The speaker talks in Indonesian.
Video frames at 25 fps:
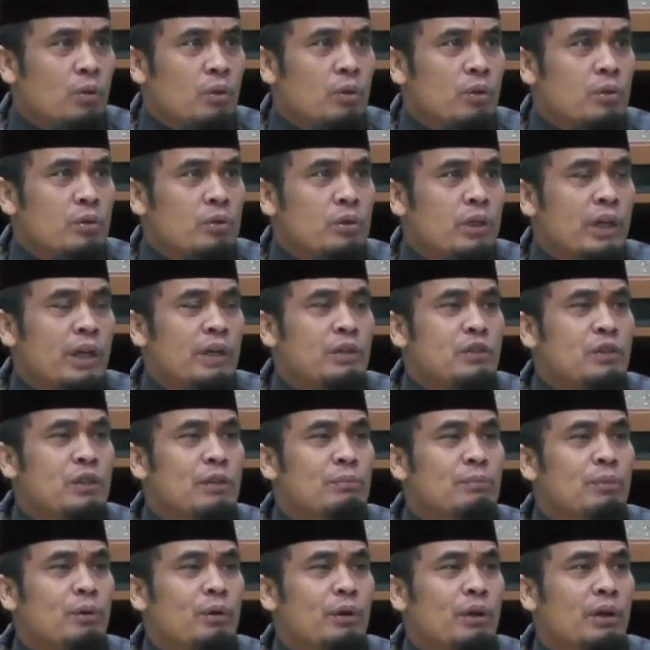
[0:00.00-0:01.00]
Saya
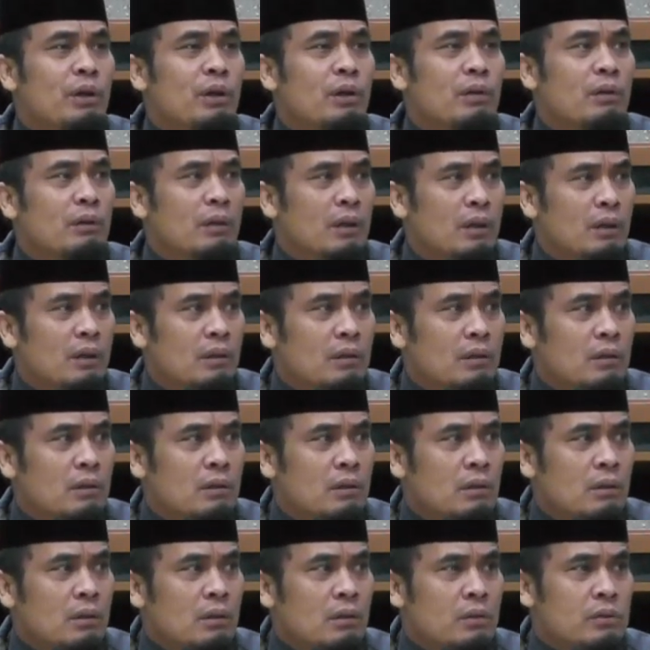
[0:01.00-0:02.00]
sibuk ya Allah.
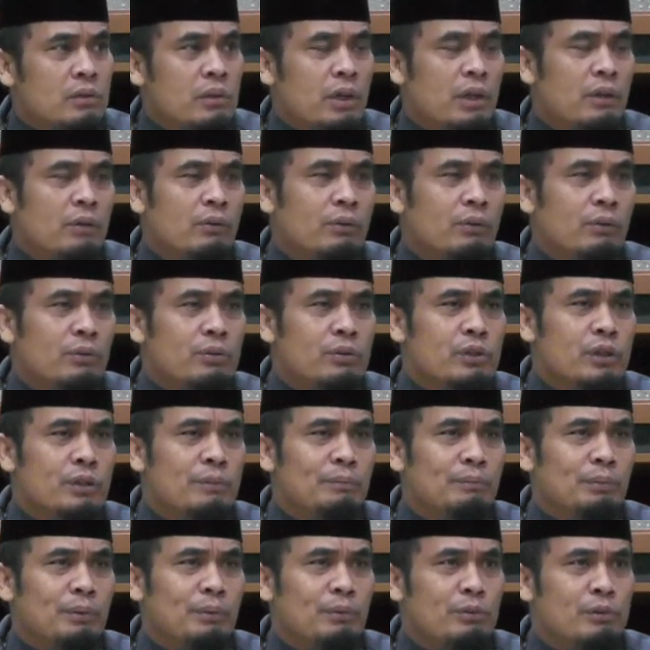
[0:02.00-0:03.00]
Saya
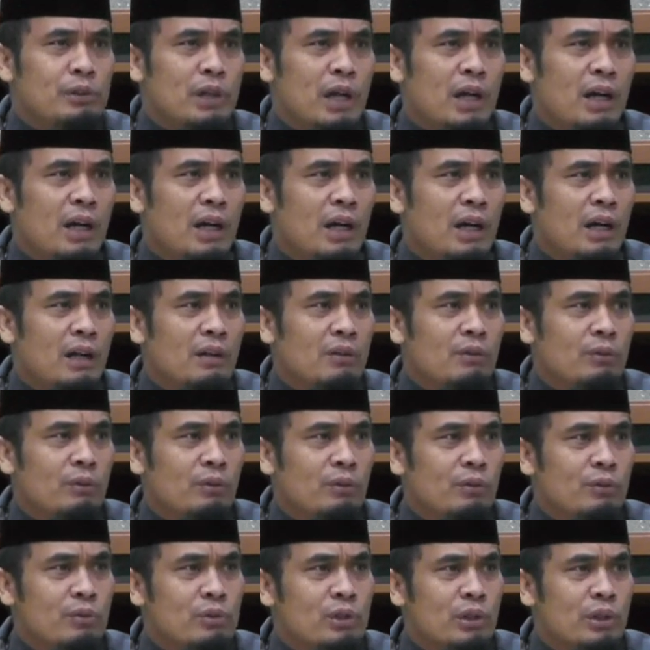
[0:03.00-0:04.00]
ngurusin perusahaan,
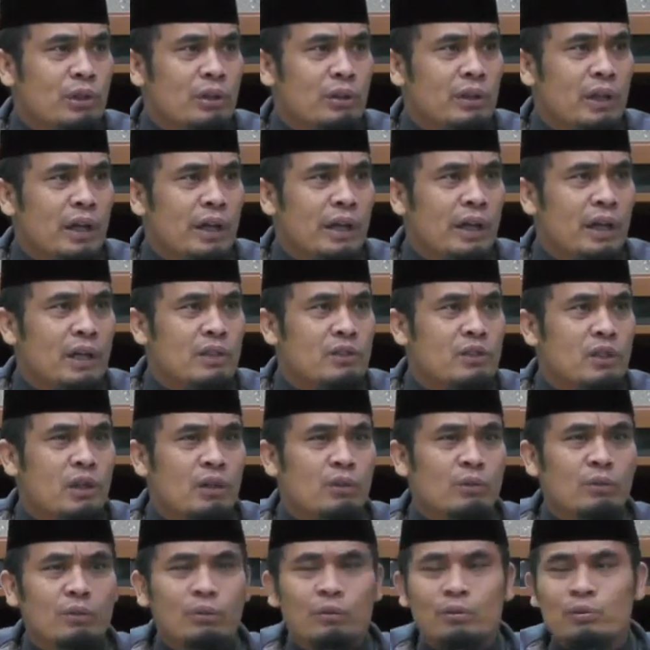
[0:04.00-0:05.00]
ngurusin
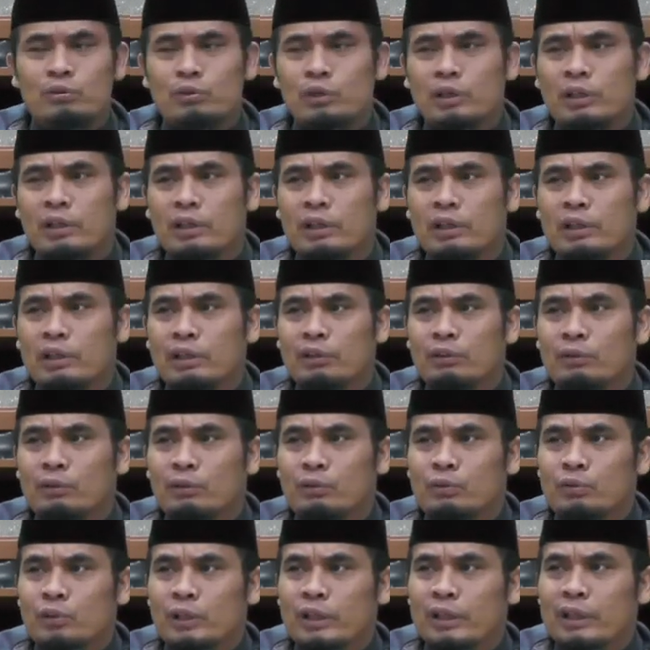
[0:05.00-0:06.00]
yayasan, ngurusin ini,
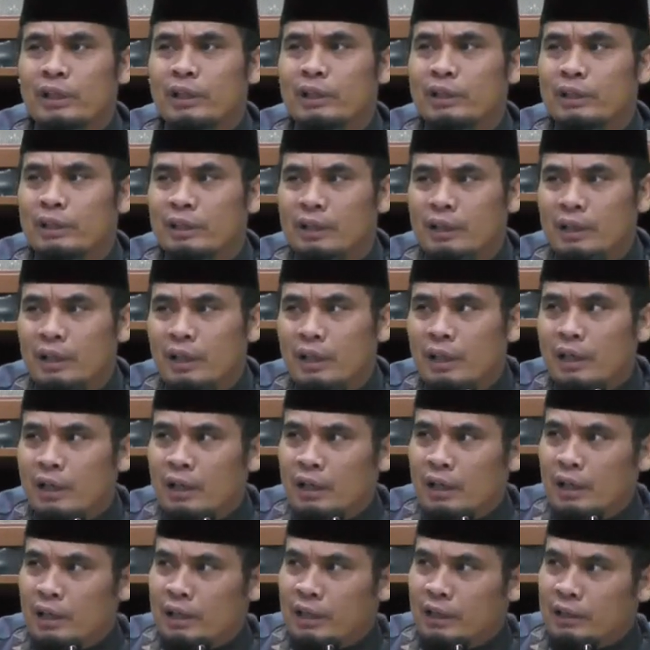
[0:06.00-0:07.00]
ngurusin ini.
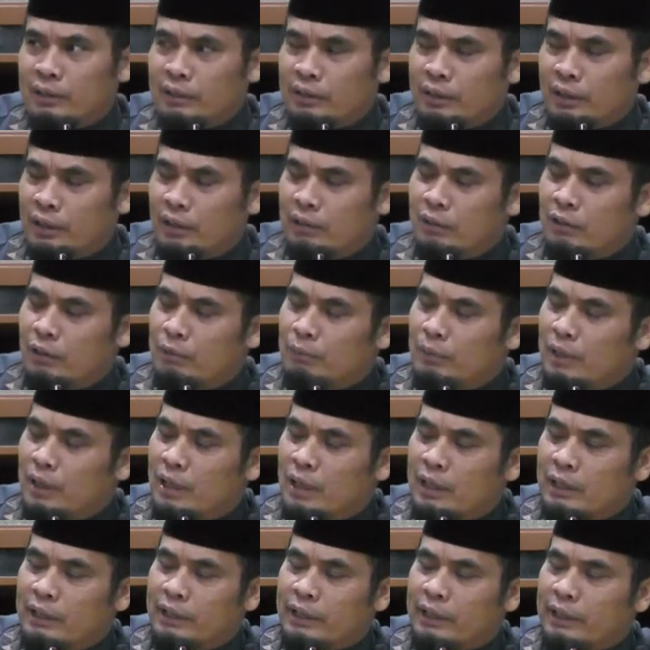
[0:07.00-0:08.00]
Nah, nanti Allah
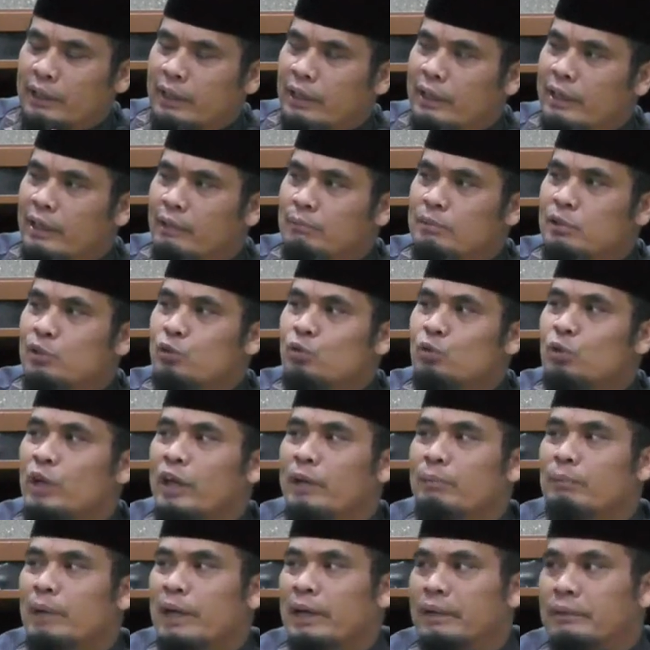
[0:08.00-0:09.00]
menghadirkan Nabi
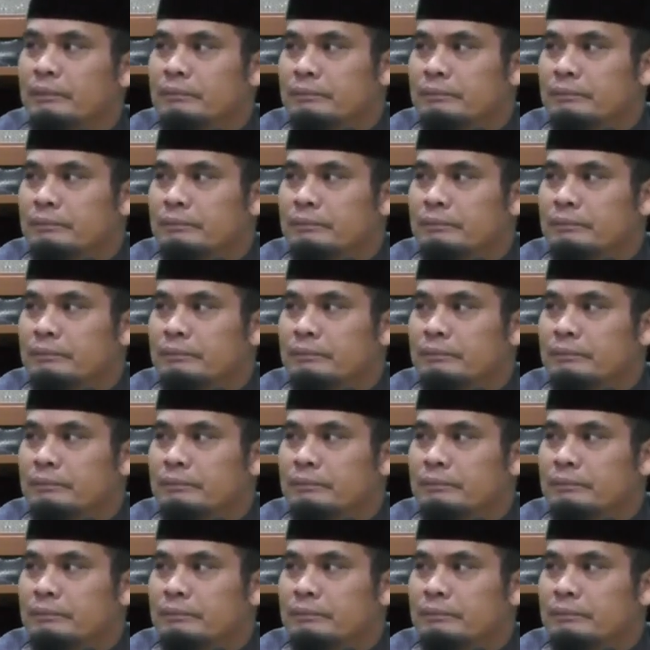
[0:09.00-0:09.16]
Sulaiman.